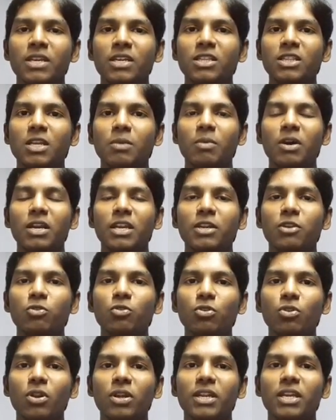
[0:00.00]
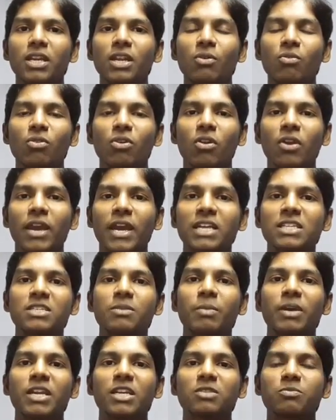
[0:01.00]
இந்த மாதிரி டூ டுவெண்ட்டியில் உங்களோட
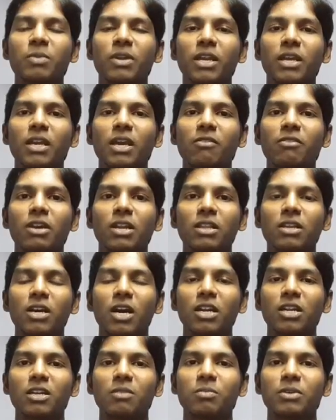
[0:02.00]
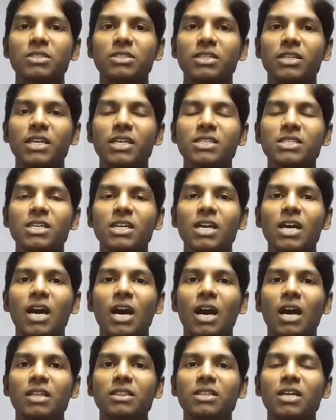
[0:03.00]
ஏஜை மைனஸ் பண்ணிங்கன்னா வரது ஹண்ட்ரட் பர்சன்டேஜ்
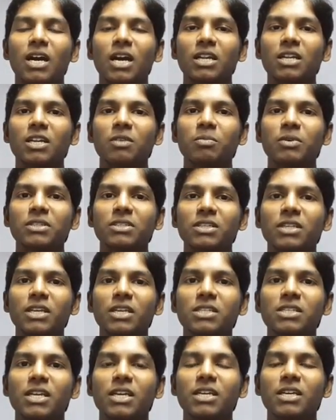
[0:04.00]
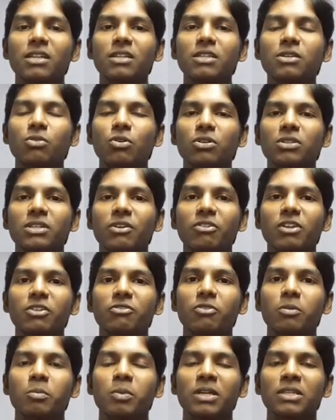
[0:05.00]
அந்த ஹண்ட்ரட் பர்சன்டேஜில் இருந்து ஒரு செவன்ட்டி
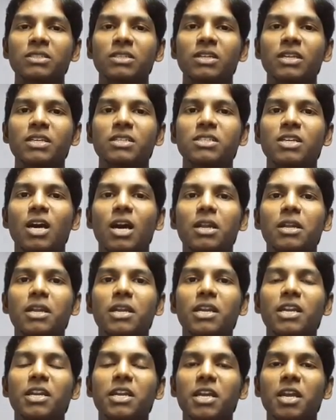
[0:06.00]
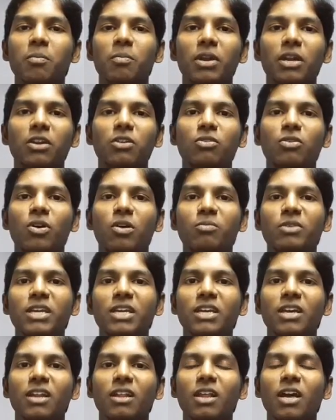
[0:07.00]
ஃபைவ் பர்சன்டேஜ் ஹார்ட் ரேட்டில் நீங்கள் பண்ணணும்
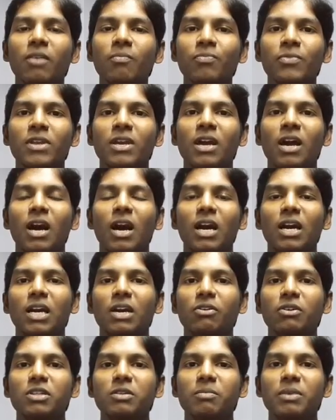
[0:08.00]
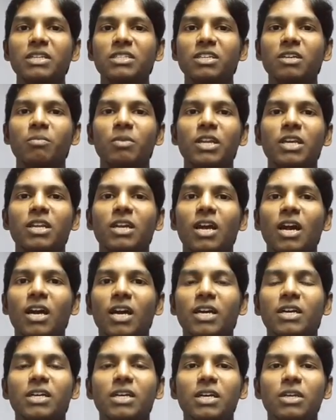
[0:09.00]
அப்படிங்கிறதான் அங்கே வந்து மென்ஷன்
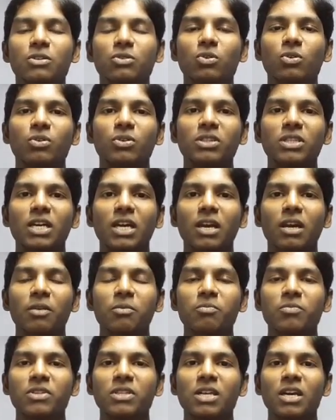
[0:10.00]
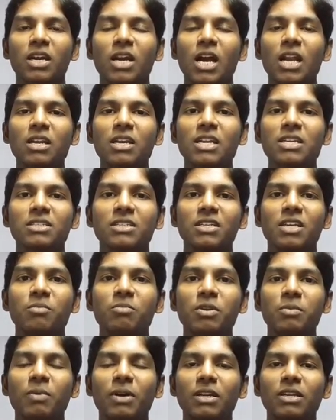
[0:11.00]
பண்ணியிருக்காங்க ஸோ இந்த இந்த கால்குலேஷன்
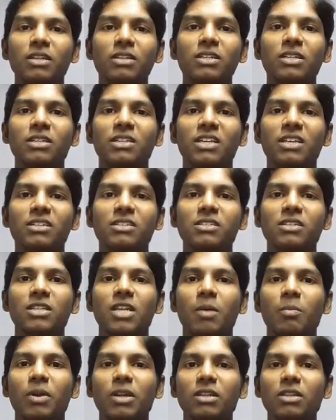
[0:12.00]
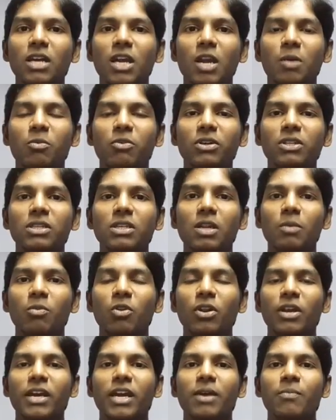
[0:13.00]
எப்படி பண்ணுறதுன்னு தெரிஞ்சிருந்தால் மட்டும்தான் நம்ம வந்து
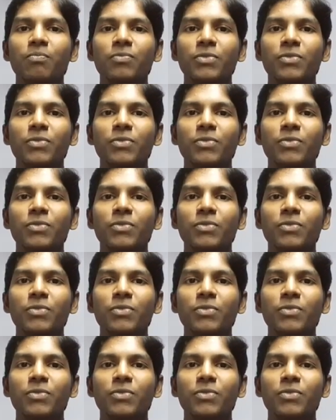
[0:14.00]
நம்மளுடைய